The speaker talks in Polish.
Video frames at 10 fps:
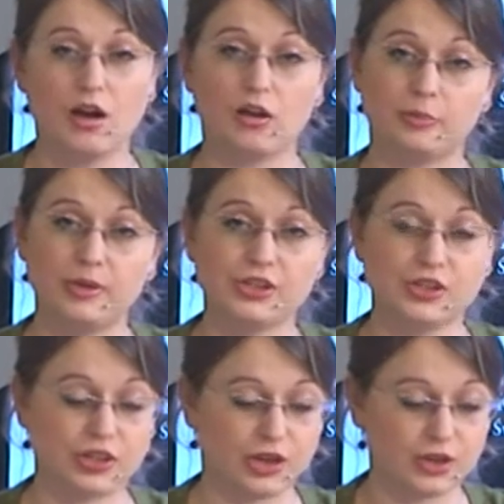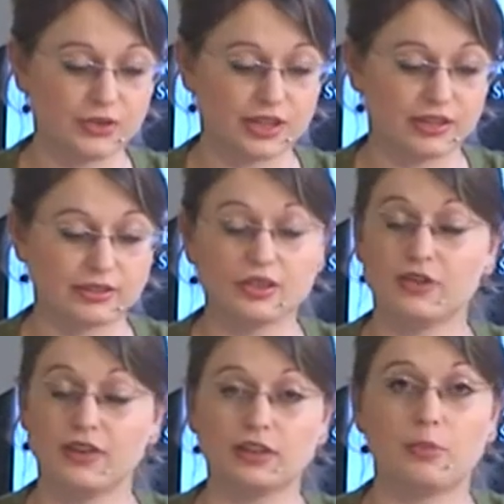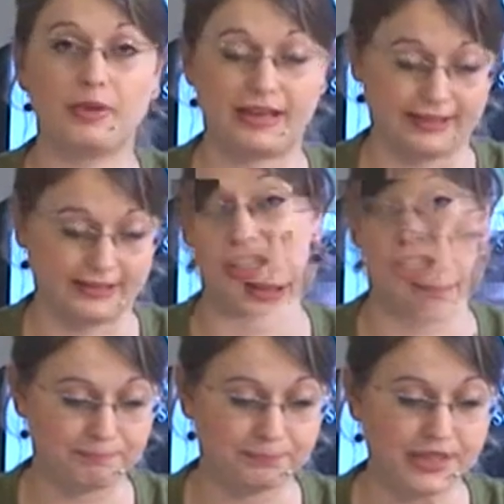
odbędzie się koncert Świat Operetki.